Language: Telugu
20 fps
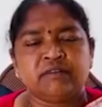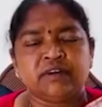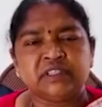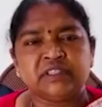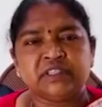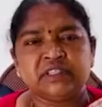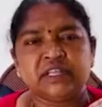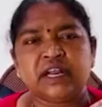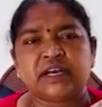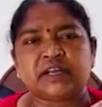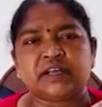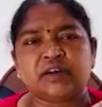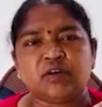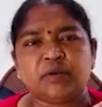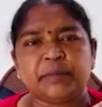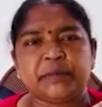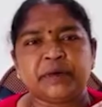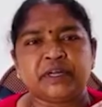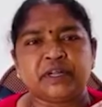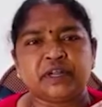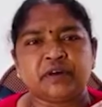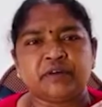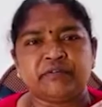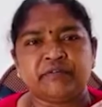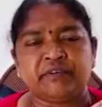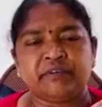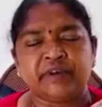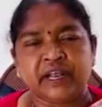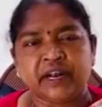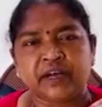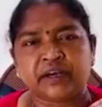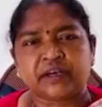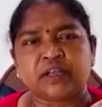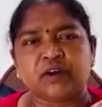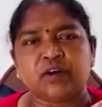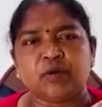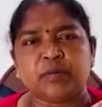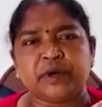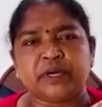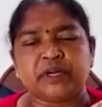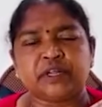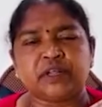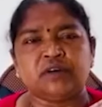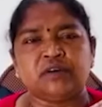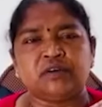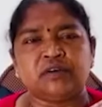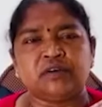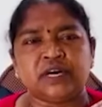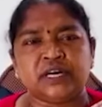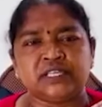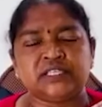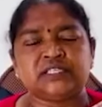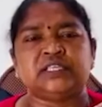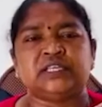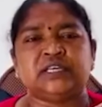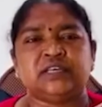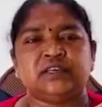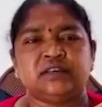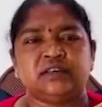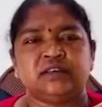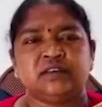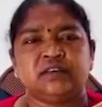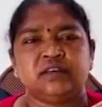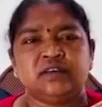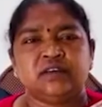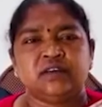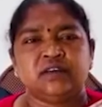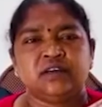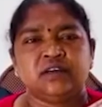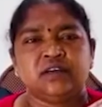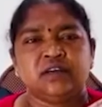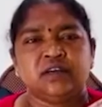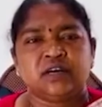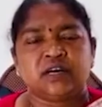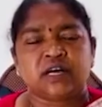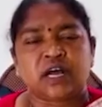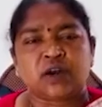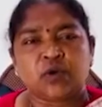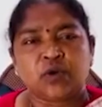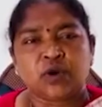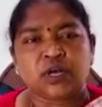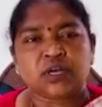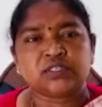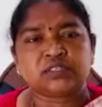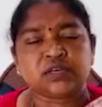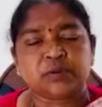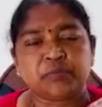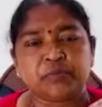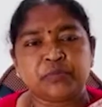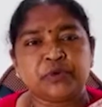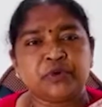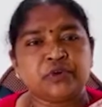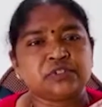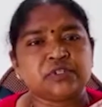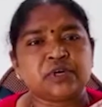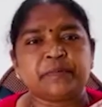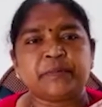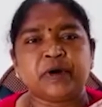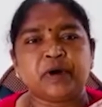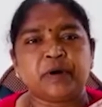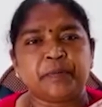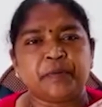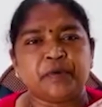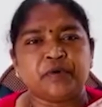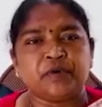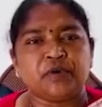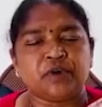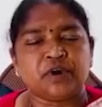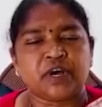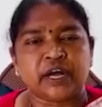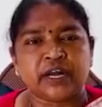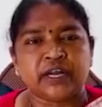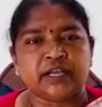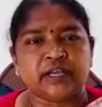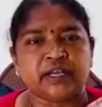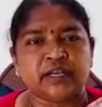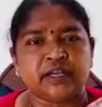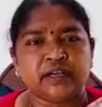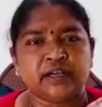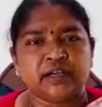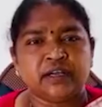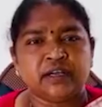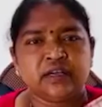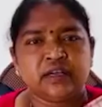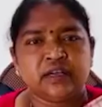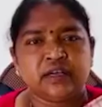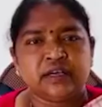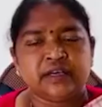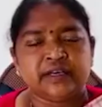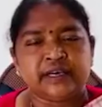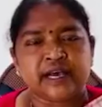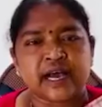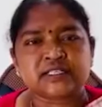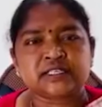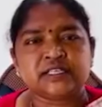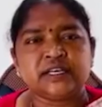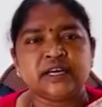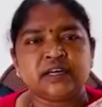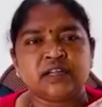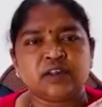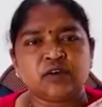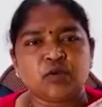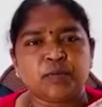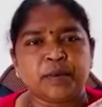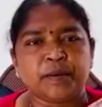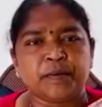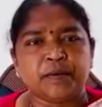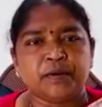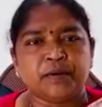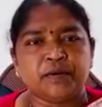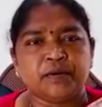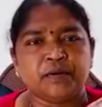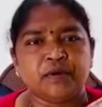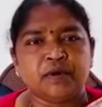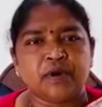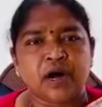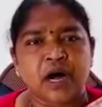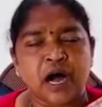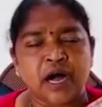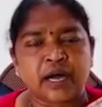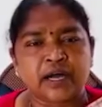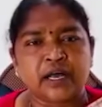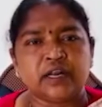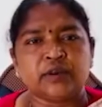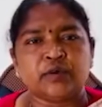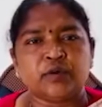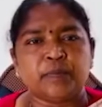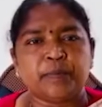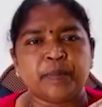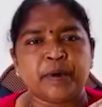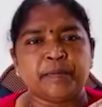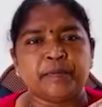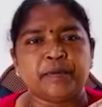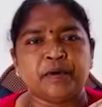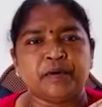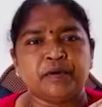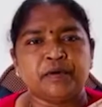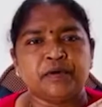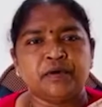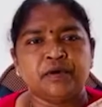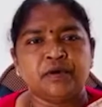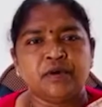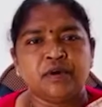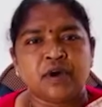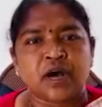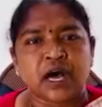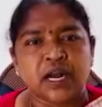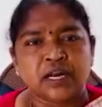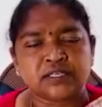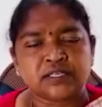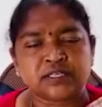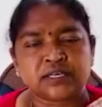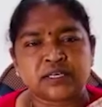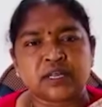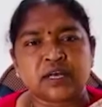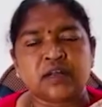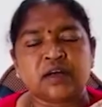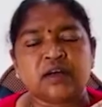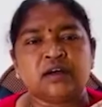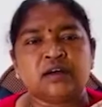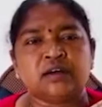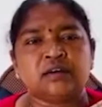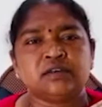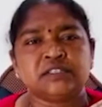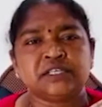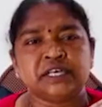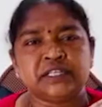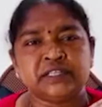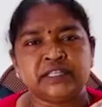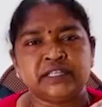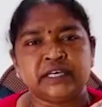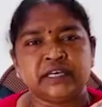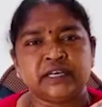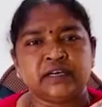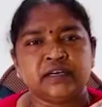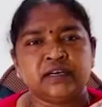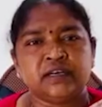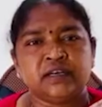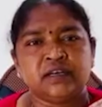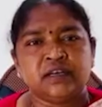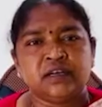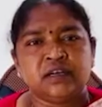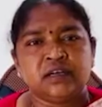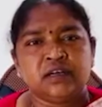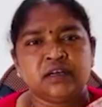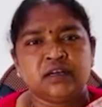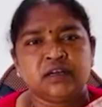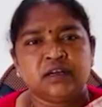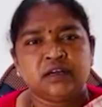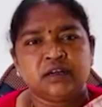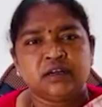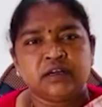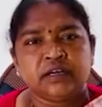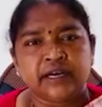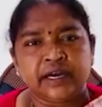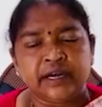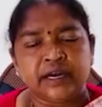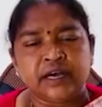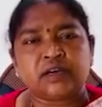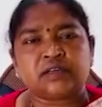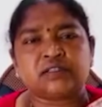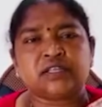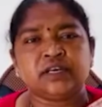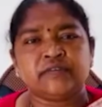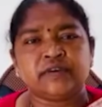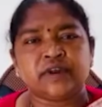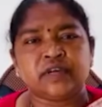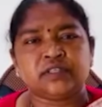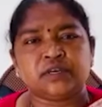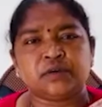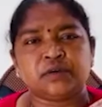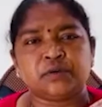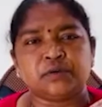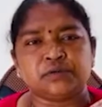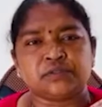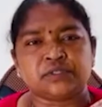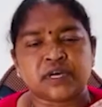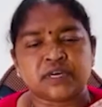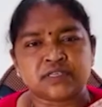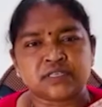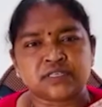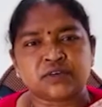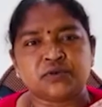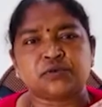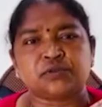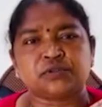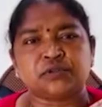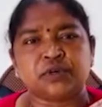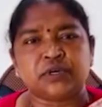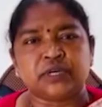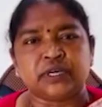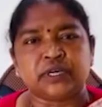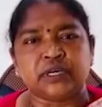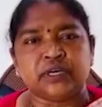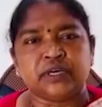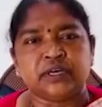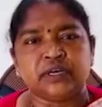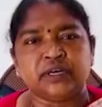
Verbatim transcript: వందల కిలోమీటర్లు వేల కిలోమీటర్లు నడిచి కరోనా చంపునో చంపకపోనో కానీ యాక్సిడెంట్ రూపంలో ఆకలి రూపంలో అలసట చెంది ఎండకు తీవ్రతకు సన్ స్ట్రోక్ తోటి